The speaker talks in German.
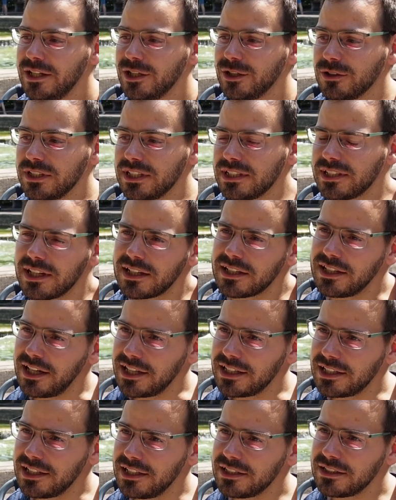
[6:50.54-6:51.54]
Und ich dachte
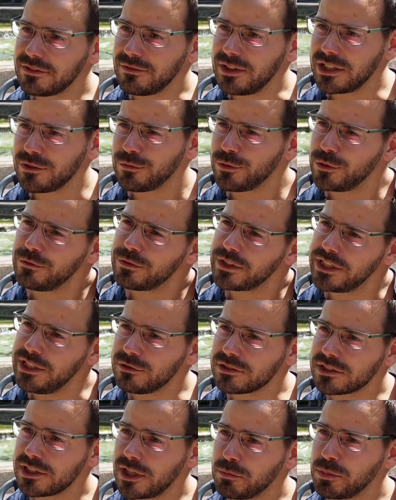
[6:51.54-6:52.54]
eigentlich, wenn ich fünf
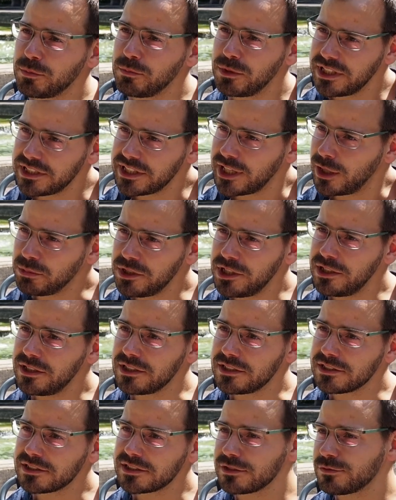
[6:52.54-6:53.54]
Kinos habe, bin ich happy,
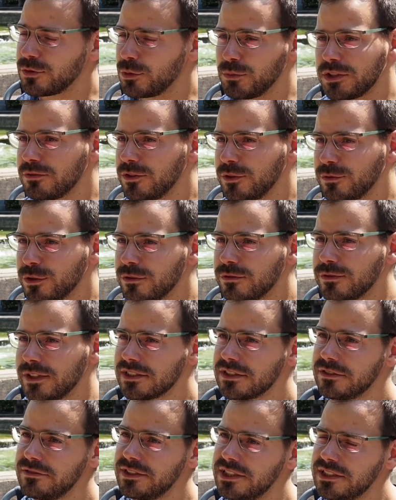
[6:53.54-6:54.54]
dann ist das für mich wie fünf
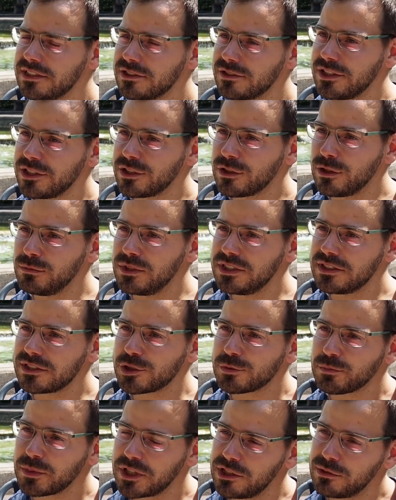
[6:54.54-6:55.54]
Festivals und ich komme ins
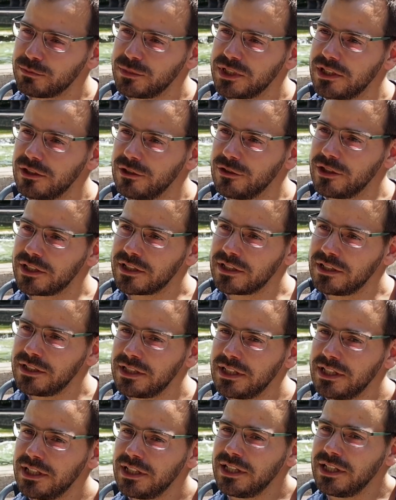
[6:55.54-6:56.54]
Gespräch mit den Leuten.
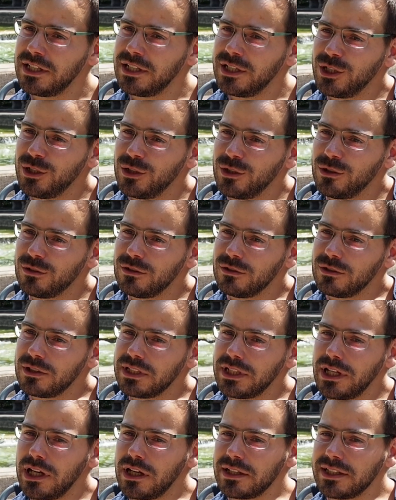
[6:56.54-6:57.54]
Und
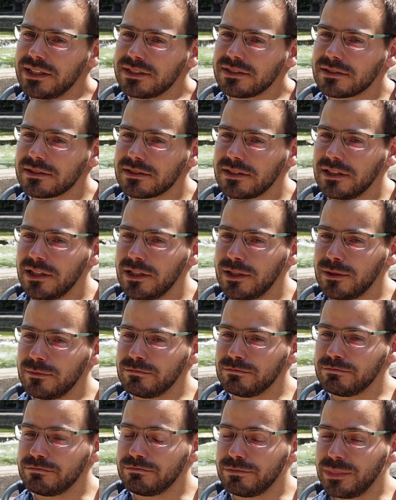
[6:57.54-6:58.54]
ja, jetzt
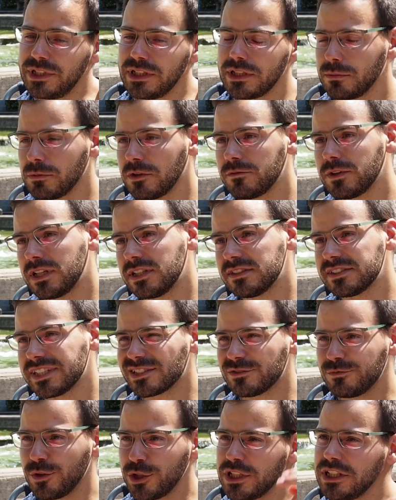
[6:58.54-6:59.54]
ähm, bin ich eben auf einer
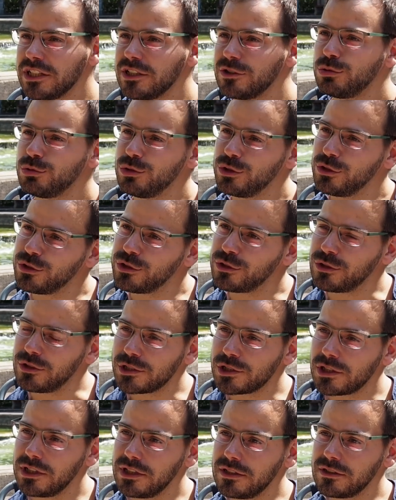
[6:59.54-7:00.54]
sechswöchigen Tour durch
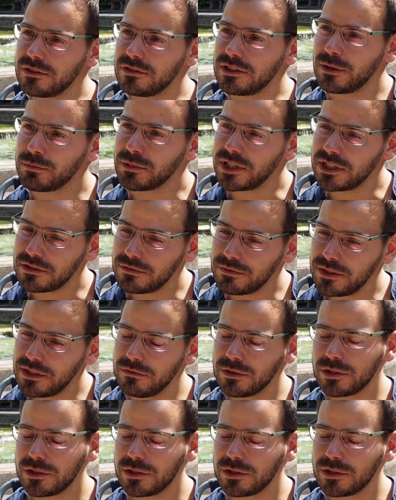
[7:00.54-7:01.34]
Deutschland und habe ganz viele